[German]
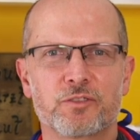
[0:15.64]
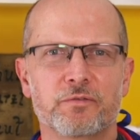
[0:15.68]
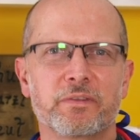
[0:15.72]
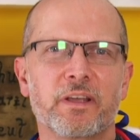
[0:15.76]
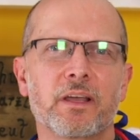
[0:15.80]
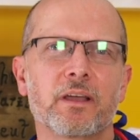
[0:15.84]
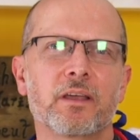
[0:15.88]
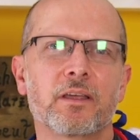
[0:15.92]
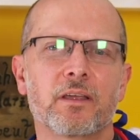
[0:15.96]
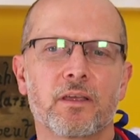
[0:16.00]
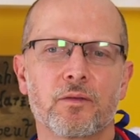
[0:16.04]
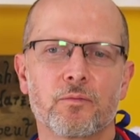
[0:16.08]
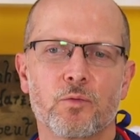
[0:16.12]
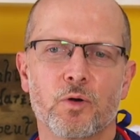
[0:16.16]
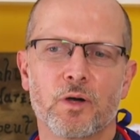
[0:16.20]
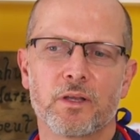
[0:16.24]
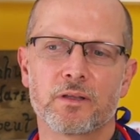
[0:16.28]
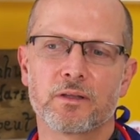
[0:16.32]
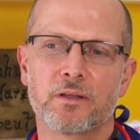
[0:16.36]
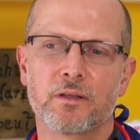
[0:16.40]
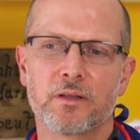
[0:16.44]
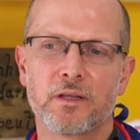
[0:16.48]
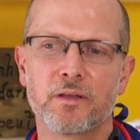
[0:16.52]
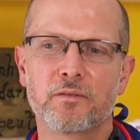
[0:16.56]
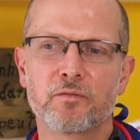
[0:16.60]
schwierig
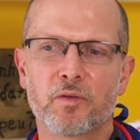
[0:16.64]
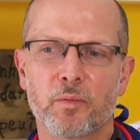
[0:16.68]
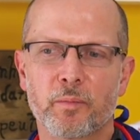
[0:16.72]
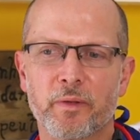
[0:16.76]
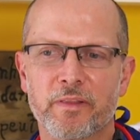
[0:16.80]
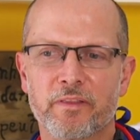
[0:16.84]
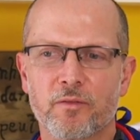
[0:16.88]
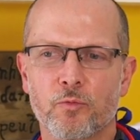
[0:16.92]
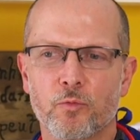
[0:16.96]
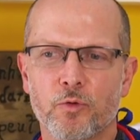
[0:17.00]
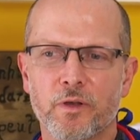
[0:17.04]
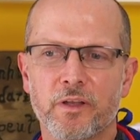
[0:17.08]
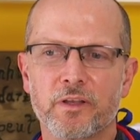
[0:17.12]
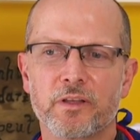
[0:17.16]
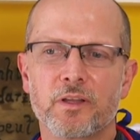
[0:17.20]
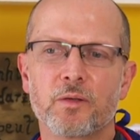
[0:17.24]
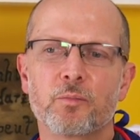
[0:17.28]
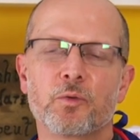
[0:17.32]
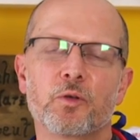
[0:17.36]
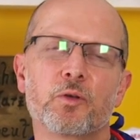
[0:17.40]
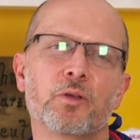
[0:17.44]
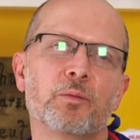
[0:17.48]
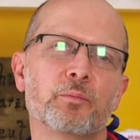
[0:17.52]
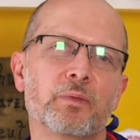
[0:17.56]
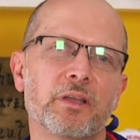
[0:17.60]
geworden, Informationen, die
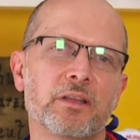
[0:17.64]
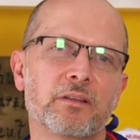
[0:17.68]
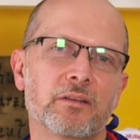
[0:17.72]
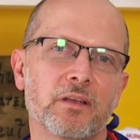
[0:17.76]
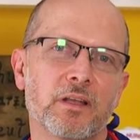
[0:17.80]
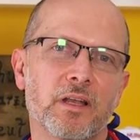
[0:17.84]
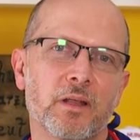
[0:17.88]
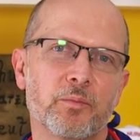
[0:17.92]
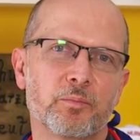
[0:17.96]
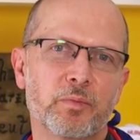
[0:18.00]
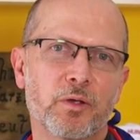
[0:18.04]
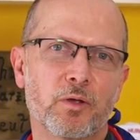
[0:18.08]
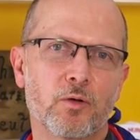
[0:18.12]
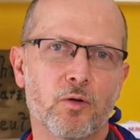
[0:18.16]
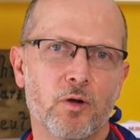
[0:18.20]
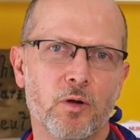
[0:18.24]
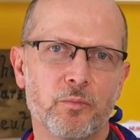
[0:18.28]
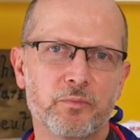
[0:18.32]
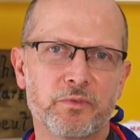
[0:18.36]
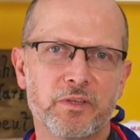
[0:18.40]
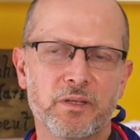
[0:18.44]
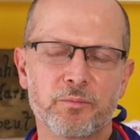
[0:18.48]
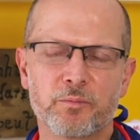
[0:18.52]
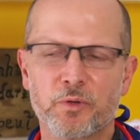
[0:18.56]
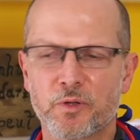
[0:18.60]
man im Internet
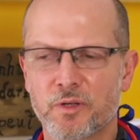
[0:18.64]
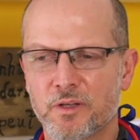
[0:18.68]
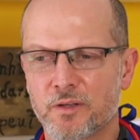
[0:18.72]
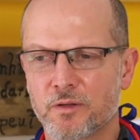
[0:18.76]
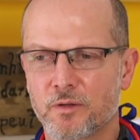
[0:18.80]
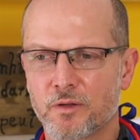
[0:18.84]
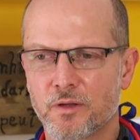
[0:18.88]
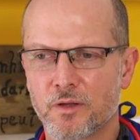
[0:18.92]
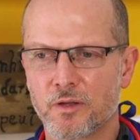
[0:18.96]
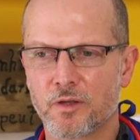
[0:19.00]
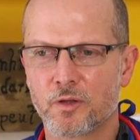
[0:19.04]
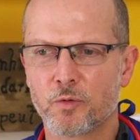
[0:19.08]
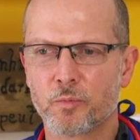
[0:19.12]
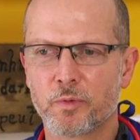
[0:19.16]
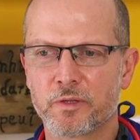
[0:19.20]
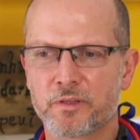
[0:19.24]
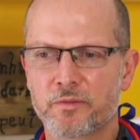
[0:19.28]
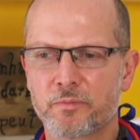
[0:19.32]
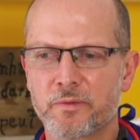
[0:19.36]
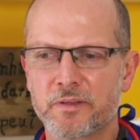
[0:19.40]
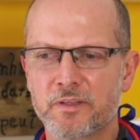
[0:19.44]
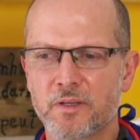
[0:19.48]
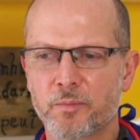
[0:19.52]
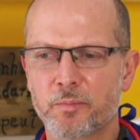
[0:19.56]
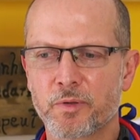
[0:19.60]
bekommt, die man äh, über
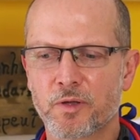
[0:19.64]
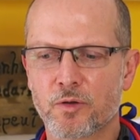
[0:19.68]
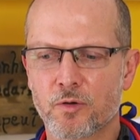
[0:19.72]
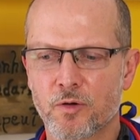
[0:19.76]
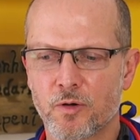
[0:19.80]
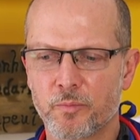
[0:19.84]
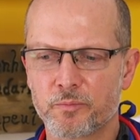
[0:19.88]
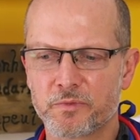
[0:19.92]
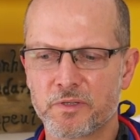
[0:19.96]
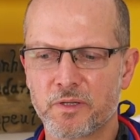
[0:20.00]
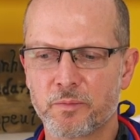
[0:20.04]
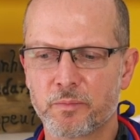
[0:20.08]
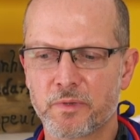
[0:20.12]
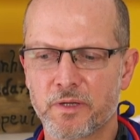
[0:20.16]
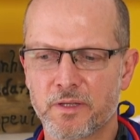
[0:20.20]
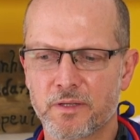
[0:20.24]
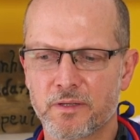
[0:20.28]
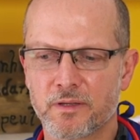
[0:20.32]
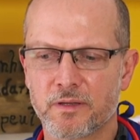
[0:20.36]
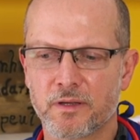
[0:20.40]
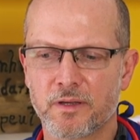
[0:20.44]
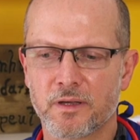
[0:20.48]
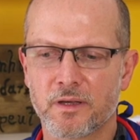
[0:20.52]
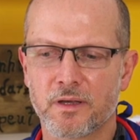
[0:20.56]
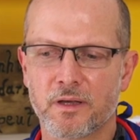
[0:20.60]
Twitter bekommt, die
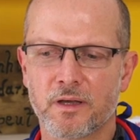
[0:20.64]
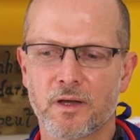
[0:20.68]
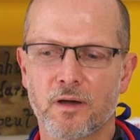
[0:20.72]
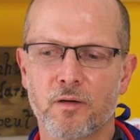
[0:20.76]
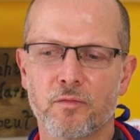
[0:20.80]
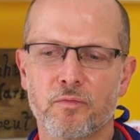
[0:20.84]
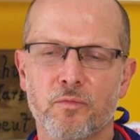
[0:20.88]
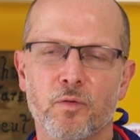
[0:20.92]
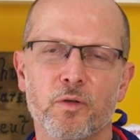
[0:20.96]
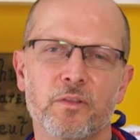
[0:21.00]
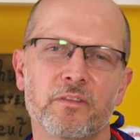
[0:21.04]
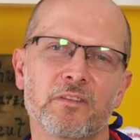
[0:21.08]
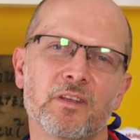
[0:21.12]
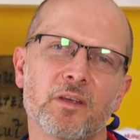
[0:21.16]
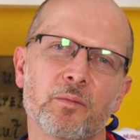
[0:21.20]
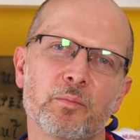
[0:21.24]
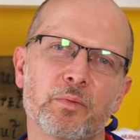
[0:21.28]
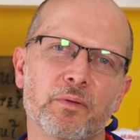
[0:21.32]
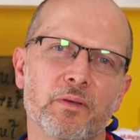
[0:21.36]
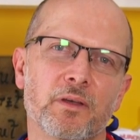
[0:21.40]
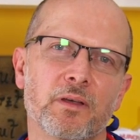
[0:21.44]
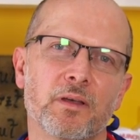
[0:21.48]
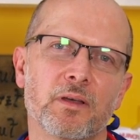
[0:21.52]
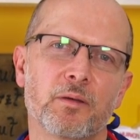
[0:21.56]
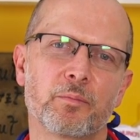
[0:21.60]
man äh, auf WhatsApp
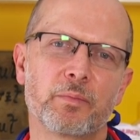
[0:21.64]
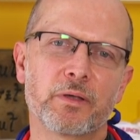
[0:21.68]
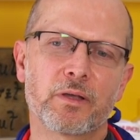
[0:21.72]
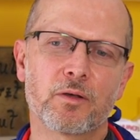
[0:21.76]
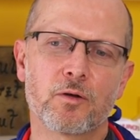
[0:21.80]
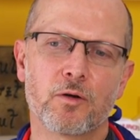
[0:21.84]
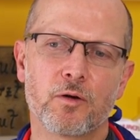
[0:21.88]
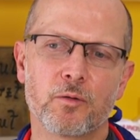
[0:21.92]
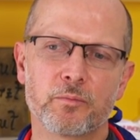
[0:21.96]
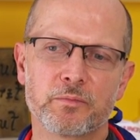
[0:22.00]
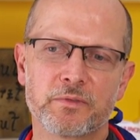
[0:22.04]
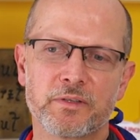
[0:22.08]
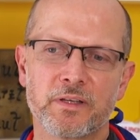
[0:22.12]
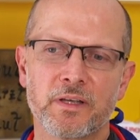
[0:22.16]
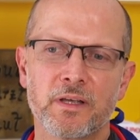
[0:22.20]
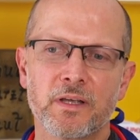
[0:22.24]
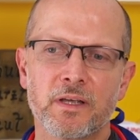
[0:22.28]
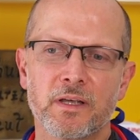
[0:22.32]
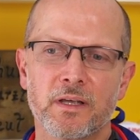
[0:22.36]
äh, bekommt,